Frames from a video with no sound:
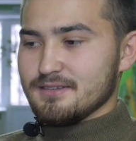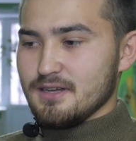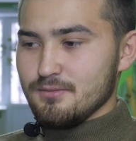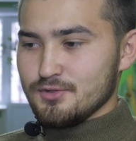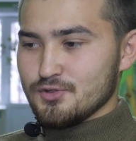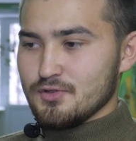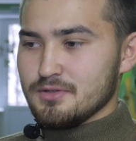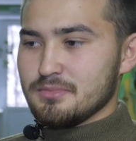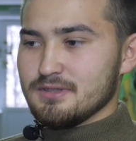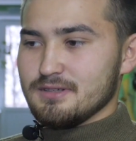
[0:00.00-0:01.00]
Самое
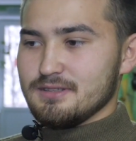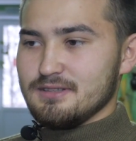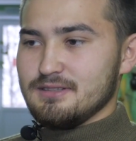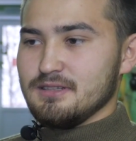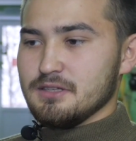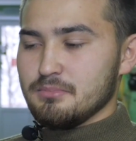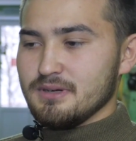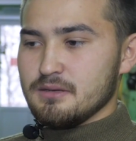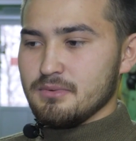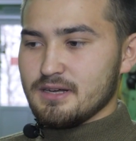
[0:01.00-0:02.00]
тяжелое было это
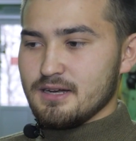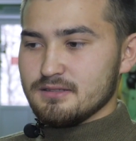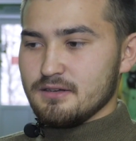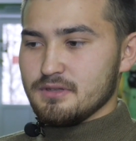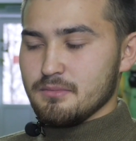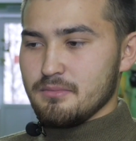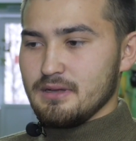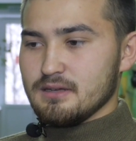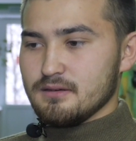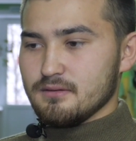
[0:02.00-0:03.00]
ДТП, деблокация
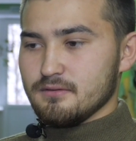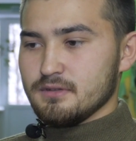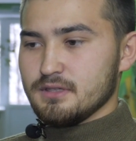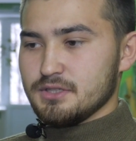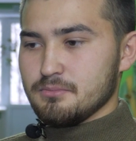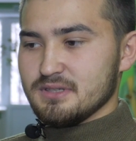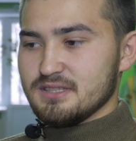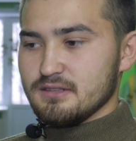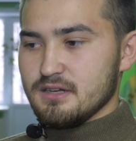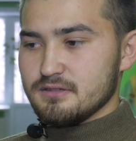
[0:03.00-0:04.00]
автомобиля, вытащить
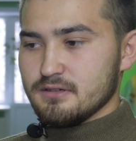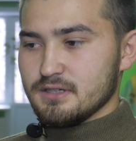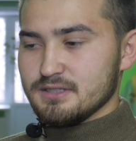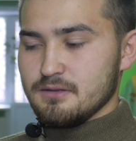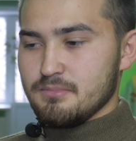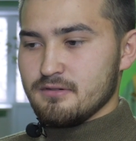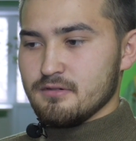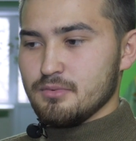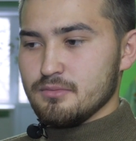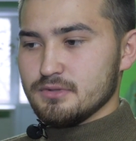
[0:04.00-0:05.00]
пострадавшего, оказать
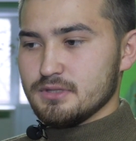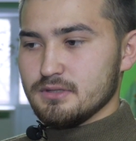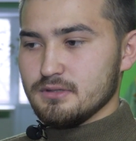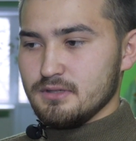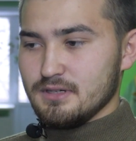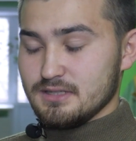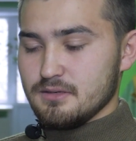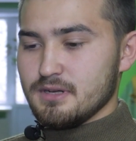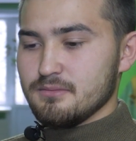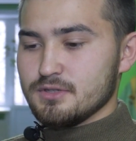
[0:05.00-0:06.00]
первую помощь и
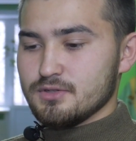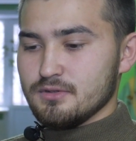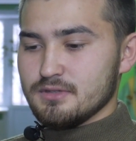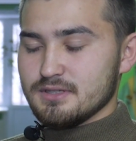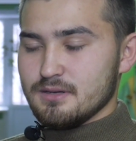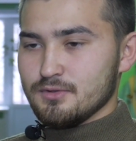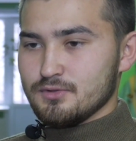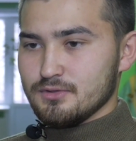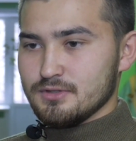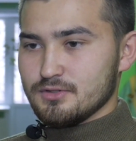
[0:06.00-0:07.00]
разобрать машину. Это самое
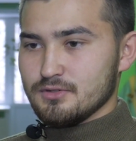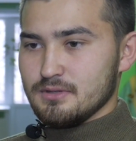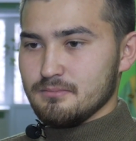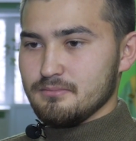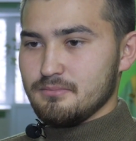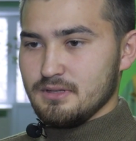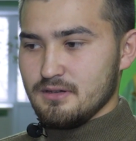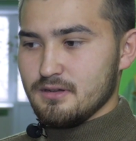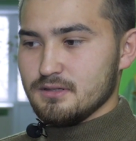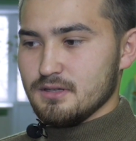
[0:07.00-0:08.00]
трудное, что нам
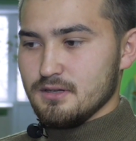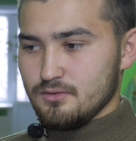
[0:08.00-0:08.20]
подавалось.